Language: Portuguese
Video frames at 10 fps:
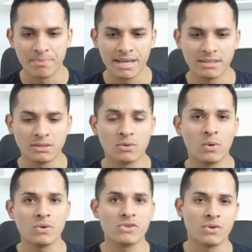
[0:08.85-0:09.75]
Pedro
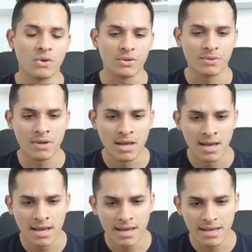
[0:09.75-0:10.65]
Osório,
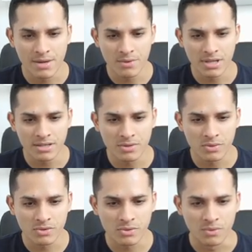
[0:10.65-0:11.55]
Rio Grande
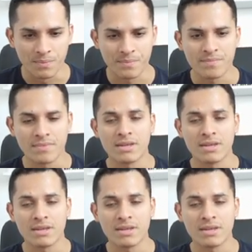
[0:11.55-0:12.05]
do Sul.